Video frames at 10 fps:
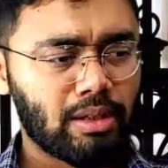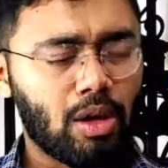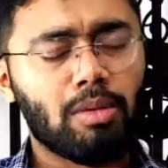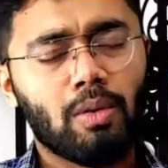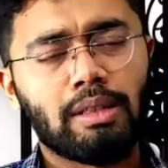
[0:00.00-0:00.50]

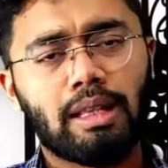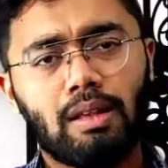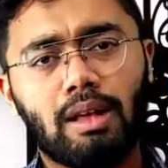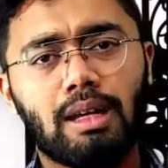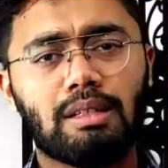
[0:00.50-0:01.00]
ராபர்ட் வந்து
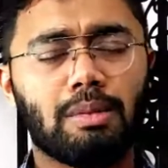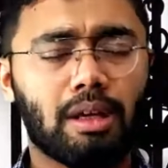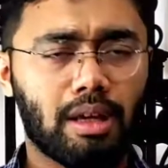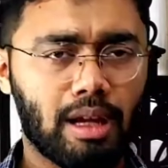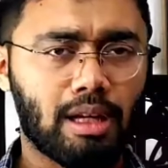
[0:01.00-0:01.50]
ஏதாவது
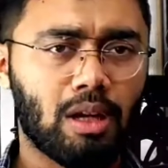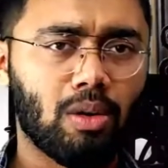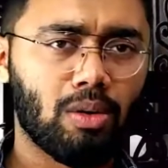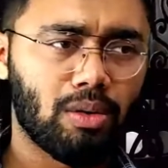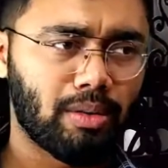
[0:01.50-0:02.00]
ஆசைப்பட்டு
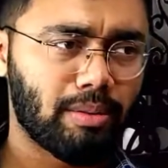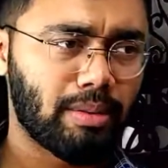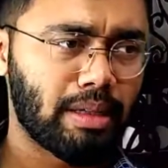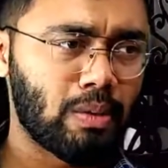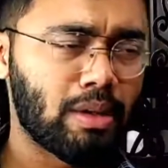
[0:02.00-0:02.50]
கேட்டாலோ
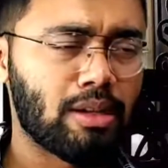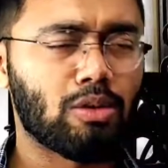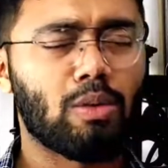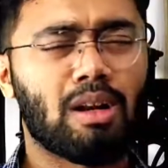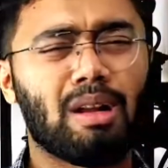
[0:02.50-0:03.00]
இவர் என்ன
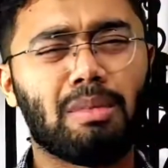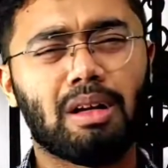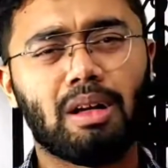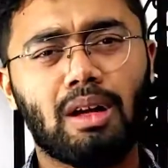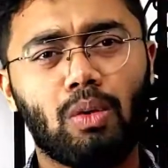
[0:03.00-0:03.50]
சொல்லுவாரோ
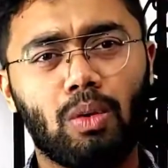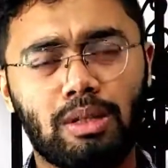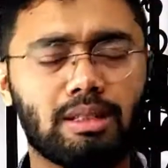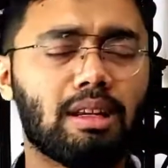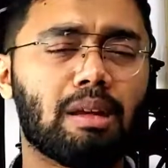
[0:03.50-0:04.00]
நமக்கு அவ்வளோ
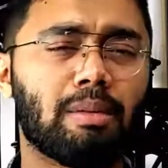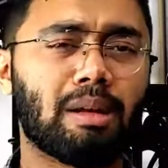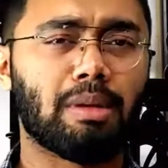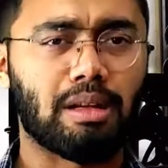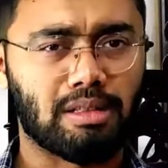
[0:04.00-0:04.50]
வசதி இல்லைவா
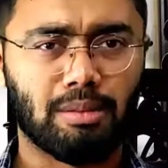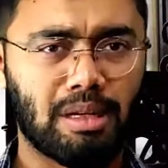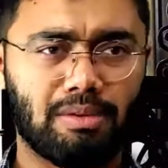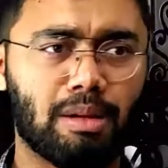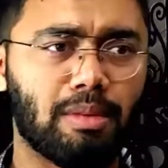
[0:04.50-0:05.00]
நம்ம
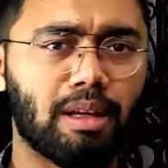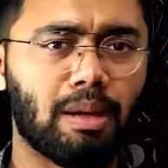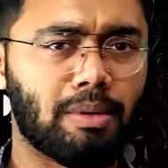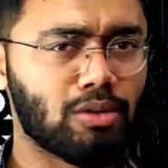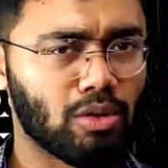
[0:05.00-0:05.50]
கஷ்டப்பட்ட ஃபேமிலி
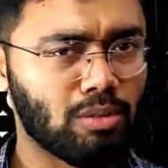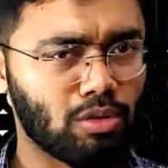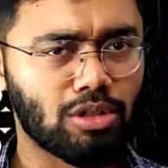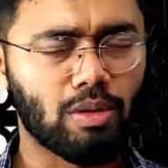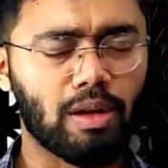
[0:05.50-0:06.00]
அப்படின்னு சொல்லி
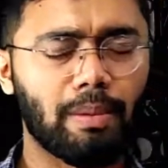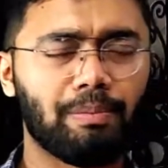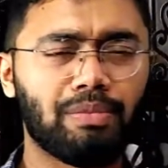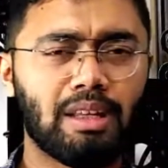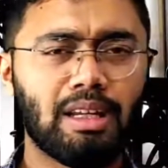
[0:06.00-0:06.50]
முடிச்சிடுவார்
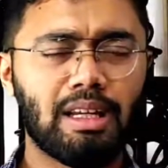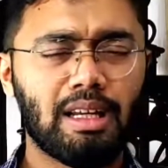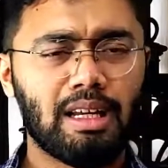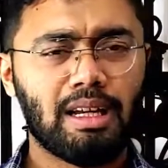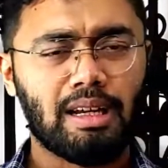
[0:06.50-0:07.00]

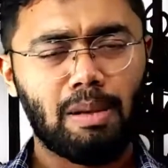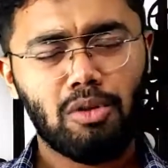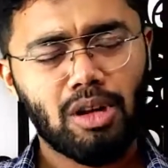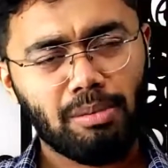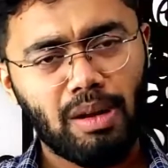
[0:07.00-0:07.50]

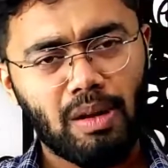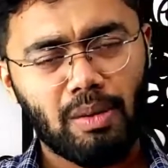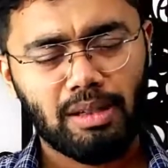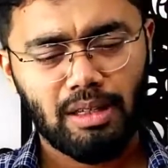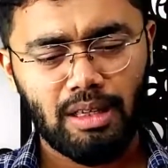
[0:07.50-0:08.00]
நண்பரோட அப்பாவை
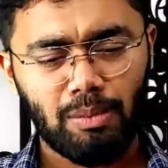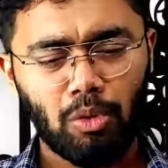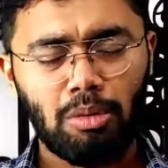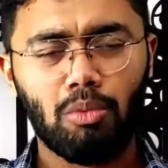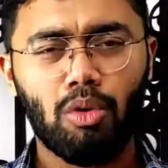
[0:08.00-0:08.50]
வந்துட்டு
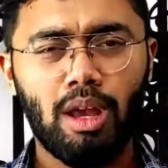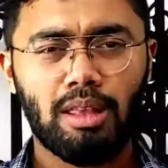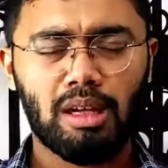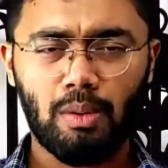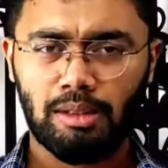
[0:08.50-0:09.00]
எப்போதுமே
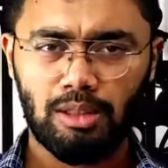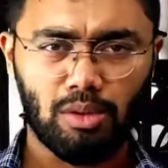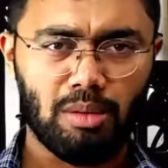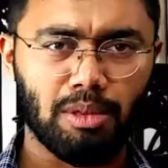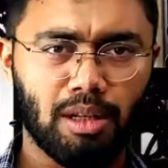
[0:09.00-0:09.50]
முடியாதுன்ற வார்த்தையை
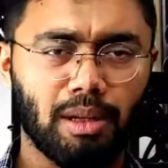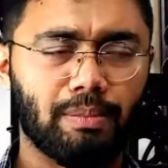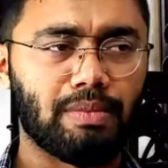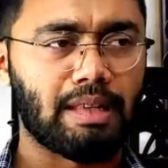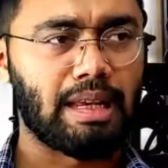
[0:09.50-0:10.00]
சொல்ல மாட்டார்
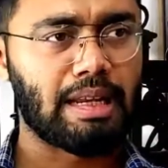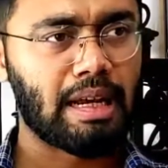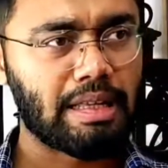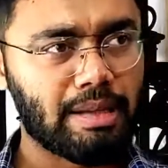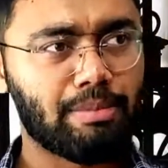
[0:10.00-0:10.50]

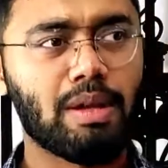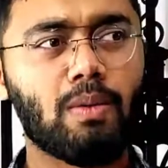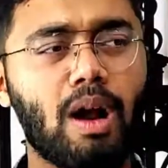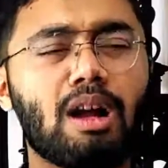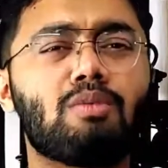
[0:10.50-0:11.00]
என்னால் எப்படி
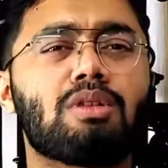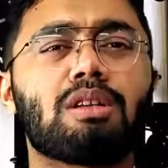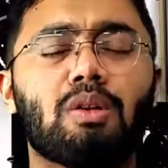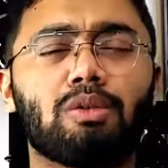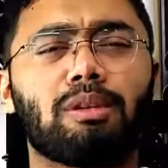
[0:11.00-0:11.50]
வாங்க முடியும்
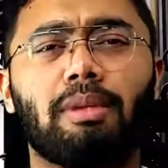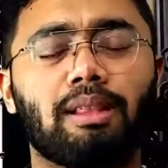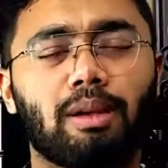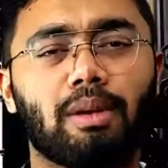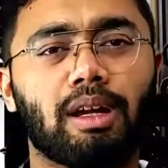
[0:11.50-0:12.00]
நான் யோசிப்பேனே
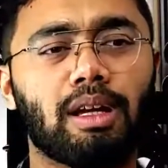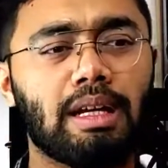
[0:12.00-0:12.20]
தவிர